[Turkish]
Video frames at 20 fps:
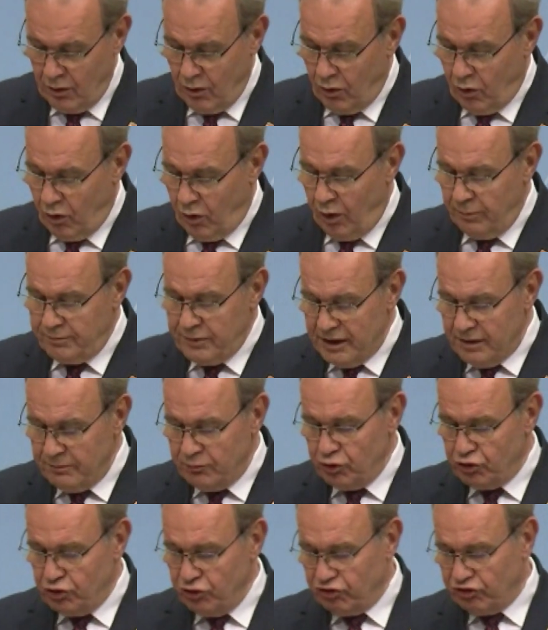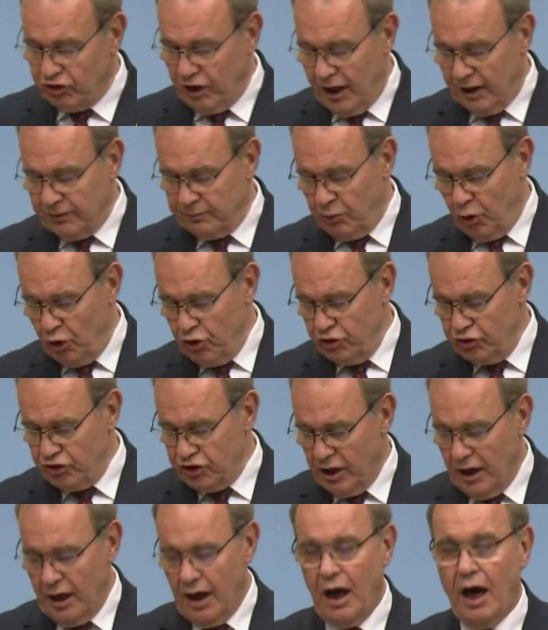O bir buçuk saat
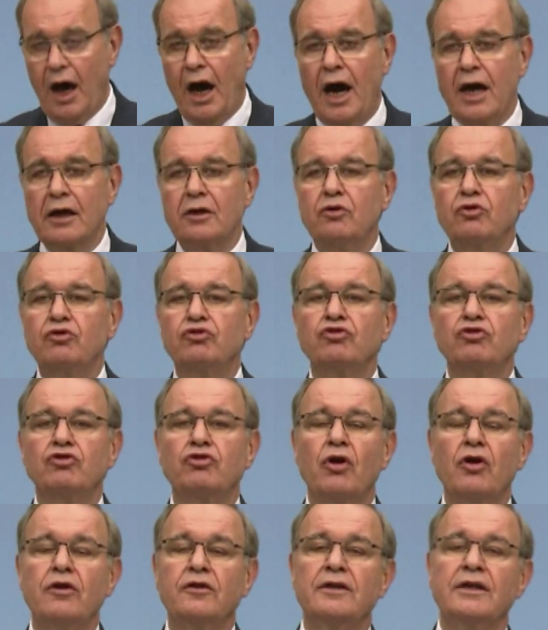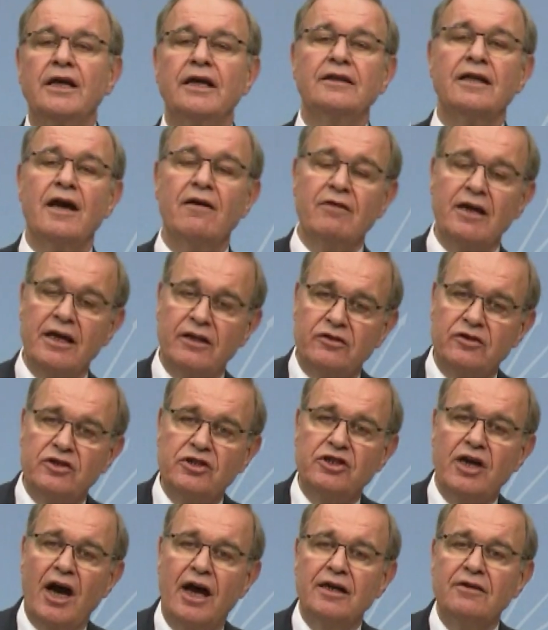boyunca Akkuzu köyünde devlet
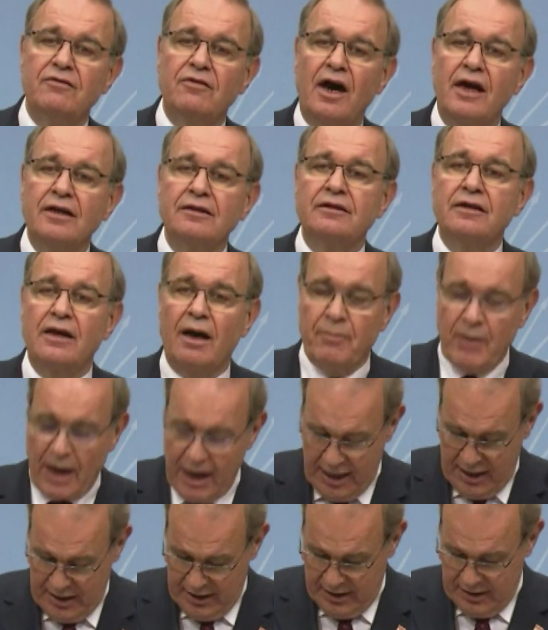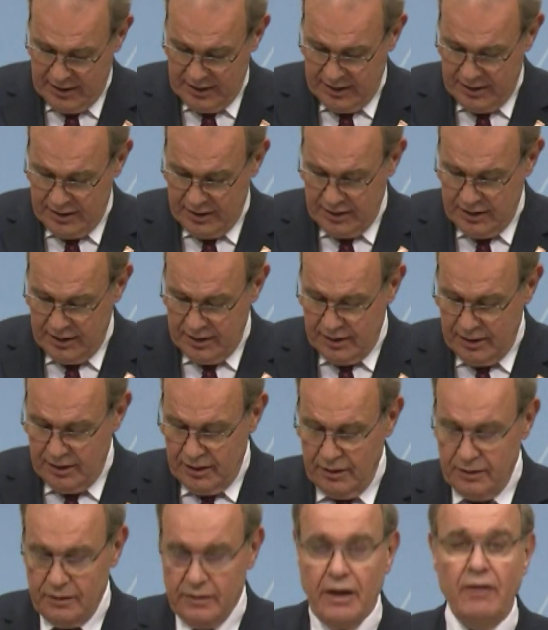ricali vardır ama
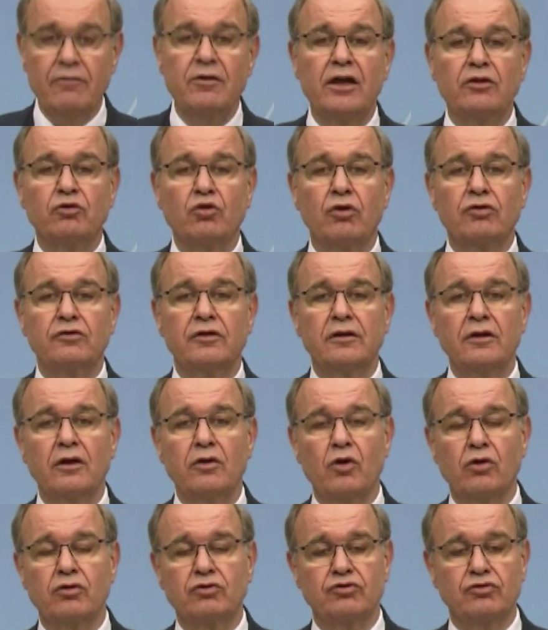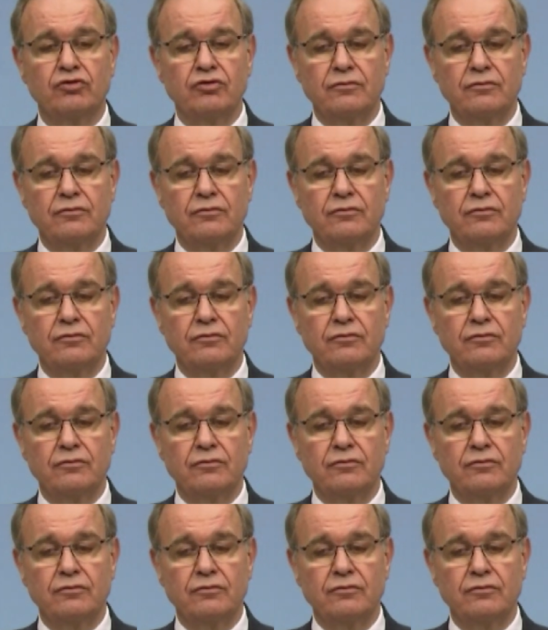devlet ortada yoktur.